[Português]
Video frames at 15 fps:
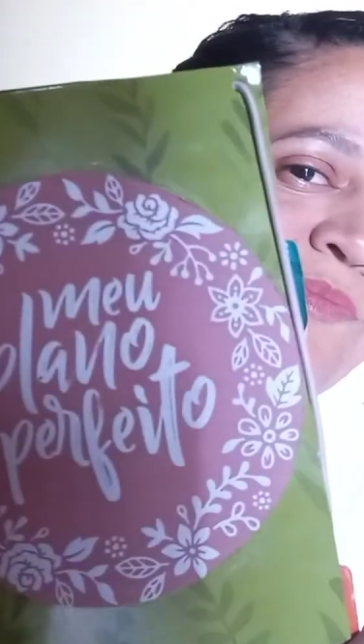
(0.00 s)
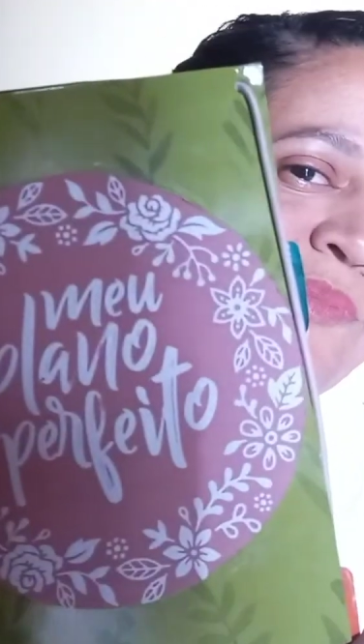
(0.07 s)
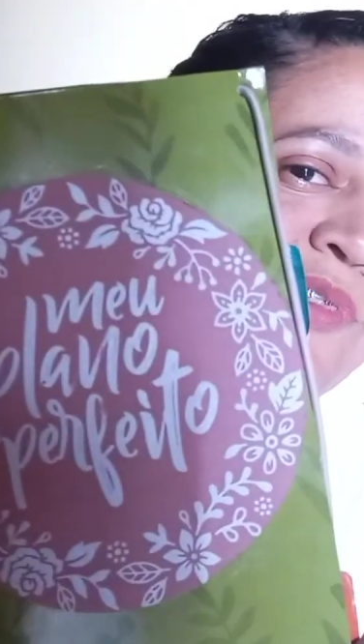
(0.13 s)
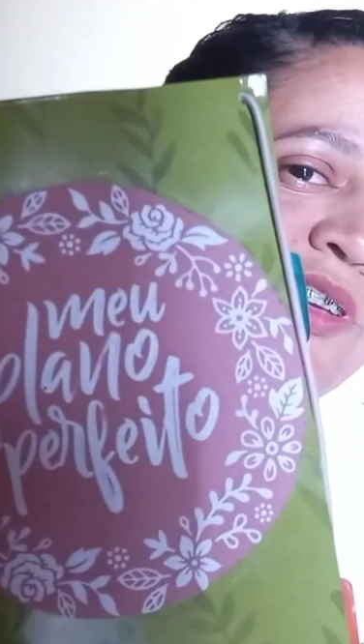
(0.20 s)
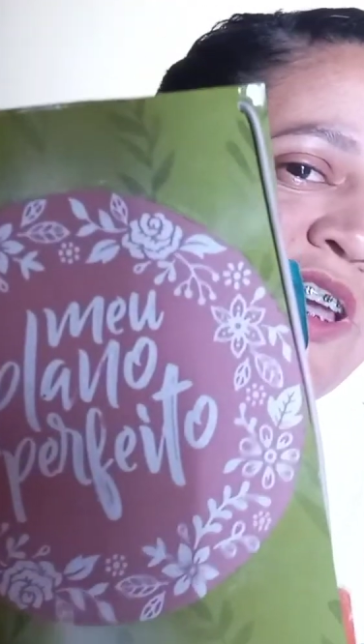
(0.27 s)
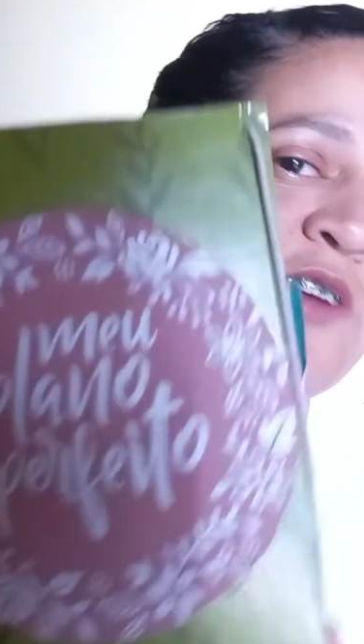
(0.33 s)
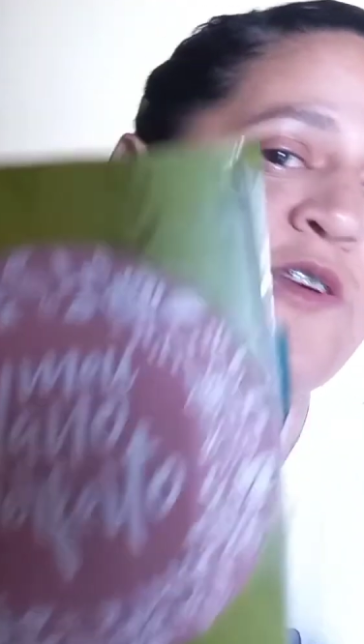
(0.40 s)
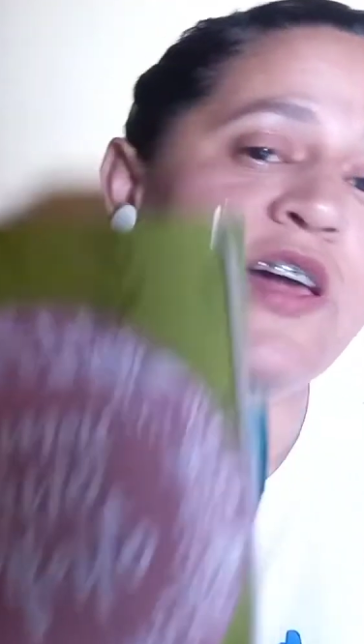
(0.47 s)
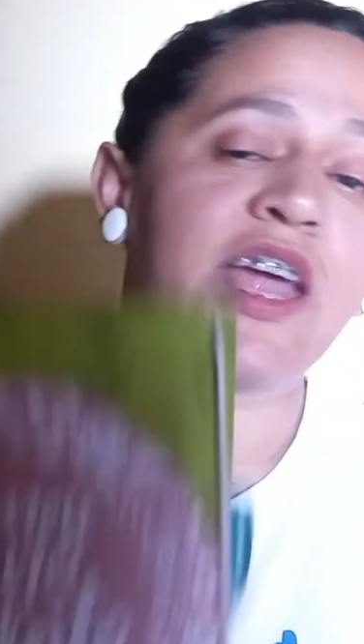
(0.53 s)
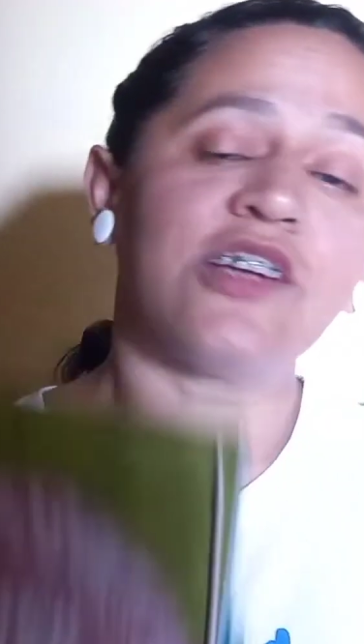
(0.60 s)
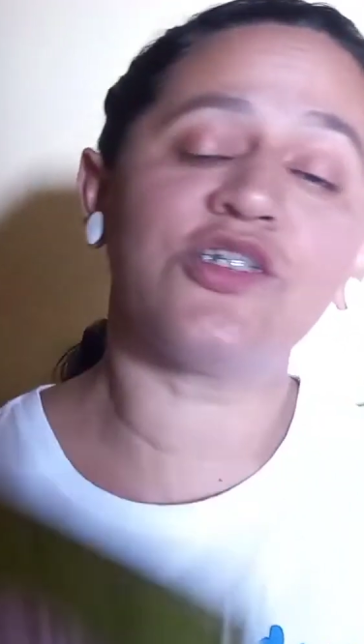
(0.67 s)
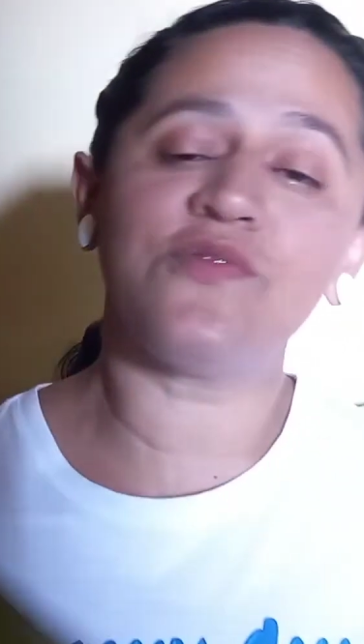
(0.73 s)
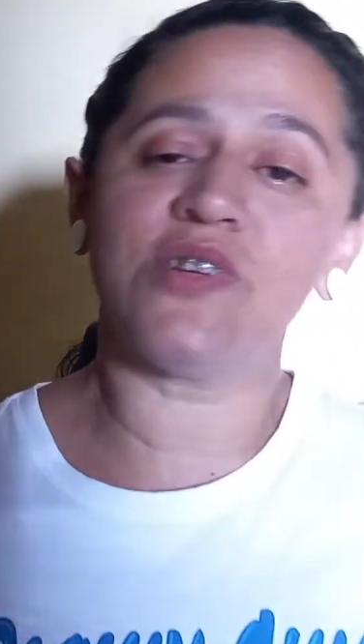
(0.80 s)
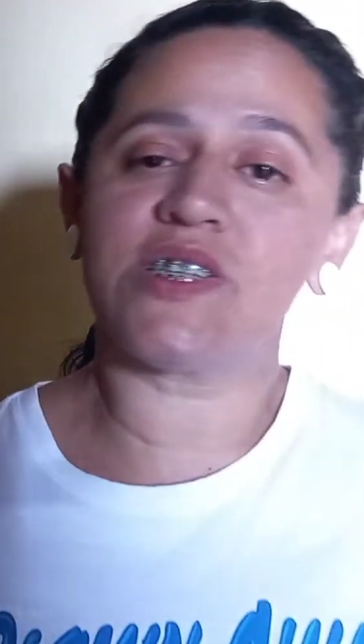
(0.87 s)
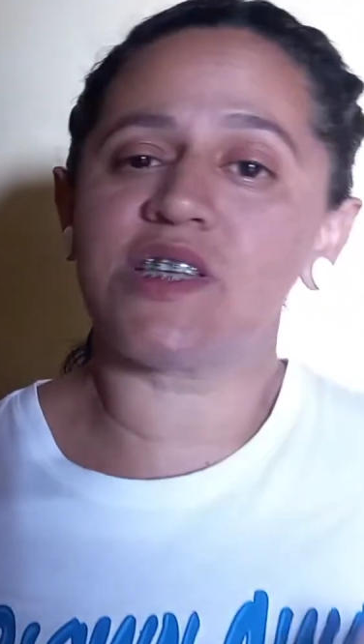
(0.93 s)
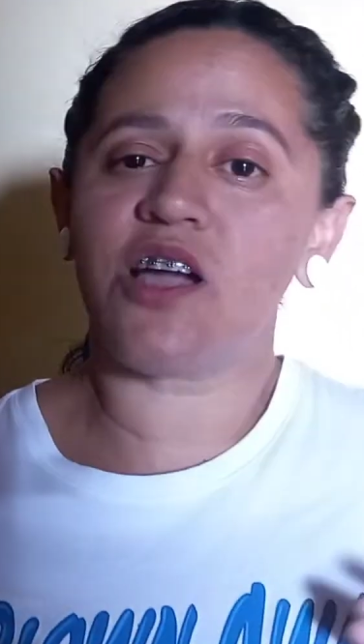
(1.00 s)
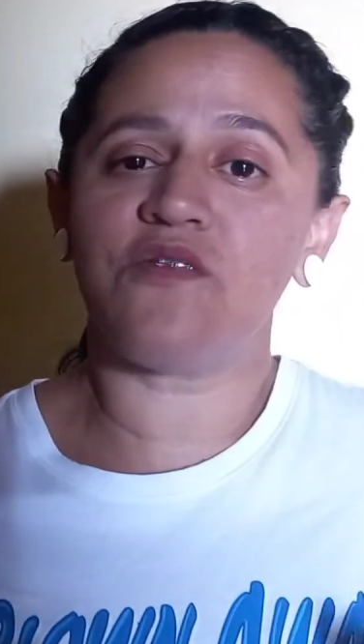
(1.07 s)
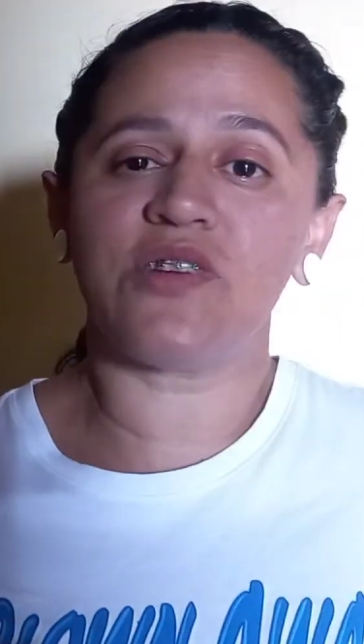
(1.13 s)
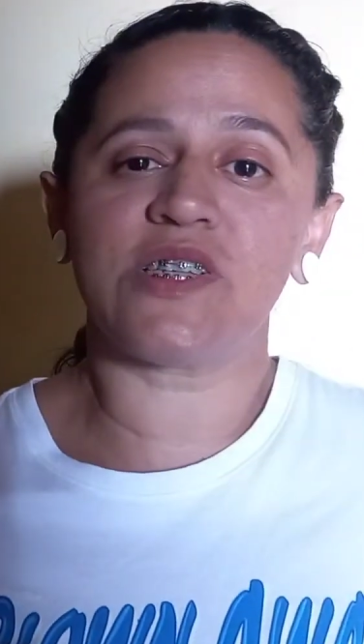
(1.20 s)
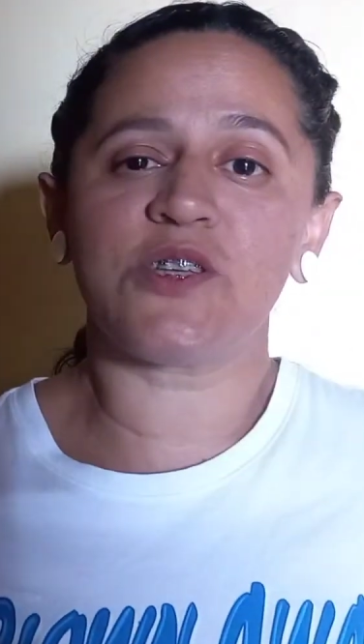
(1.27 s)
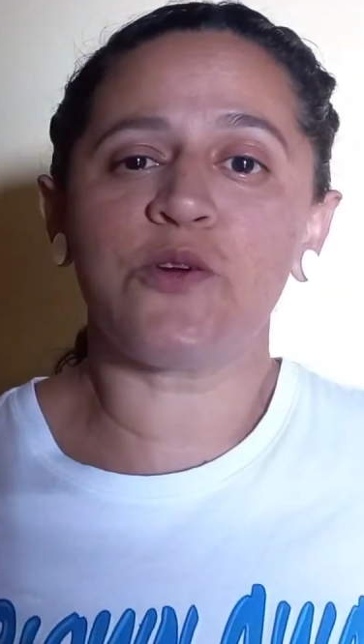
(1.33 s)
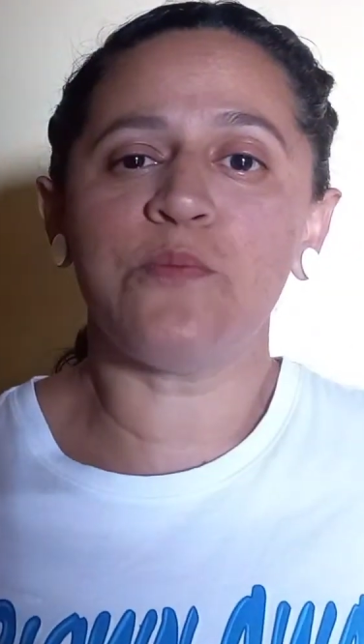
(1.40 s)
e encorajo você a
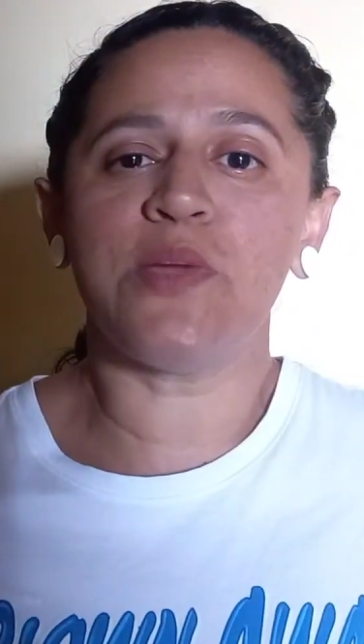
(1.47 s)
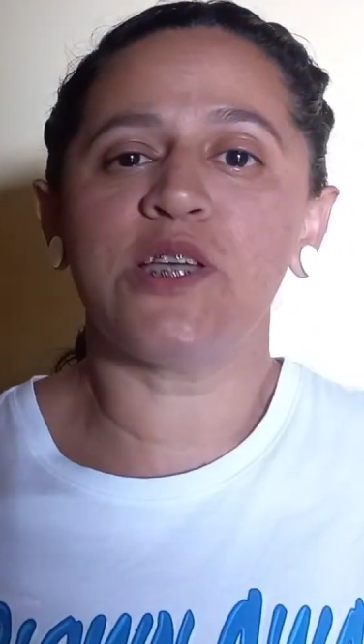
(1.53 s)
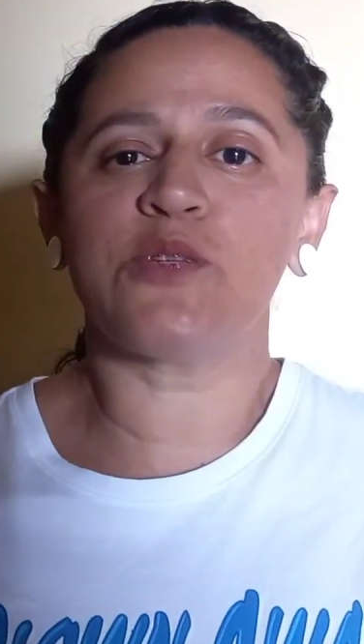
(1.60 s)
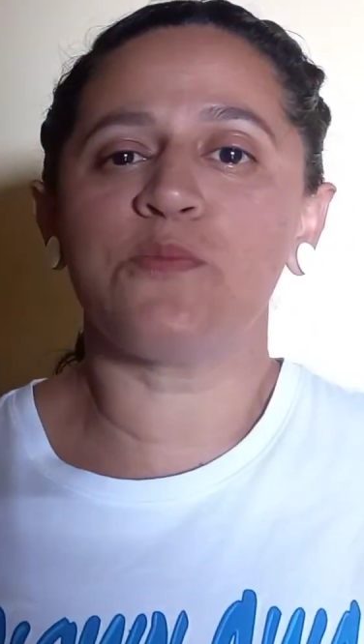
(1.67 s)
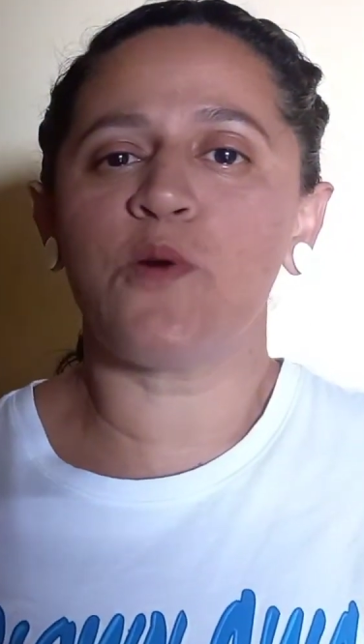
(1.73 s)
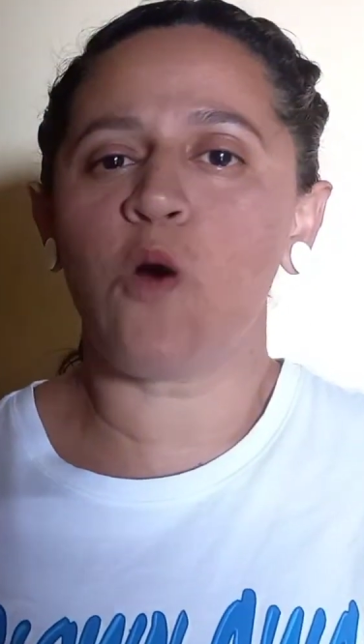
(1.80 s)
fazer o mesmo.